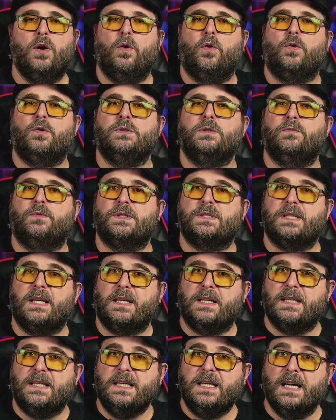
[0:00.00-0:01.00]
onde você
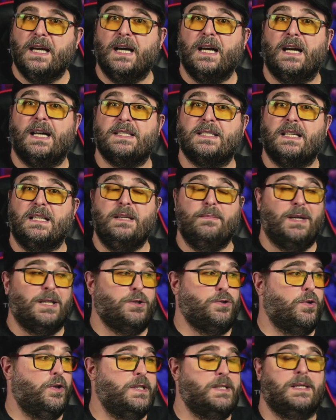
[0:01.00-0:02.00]
cria as
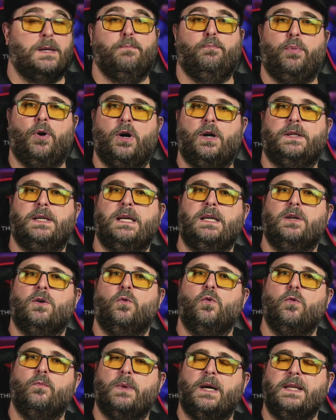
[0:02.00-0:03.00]
animações que podem
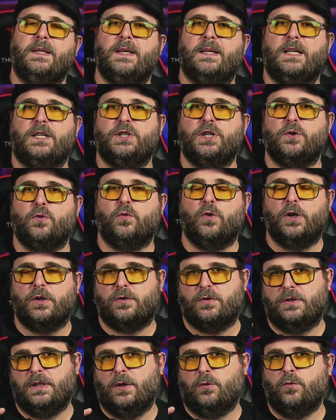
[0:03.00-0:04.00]
uma interagir com o outro, né?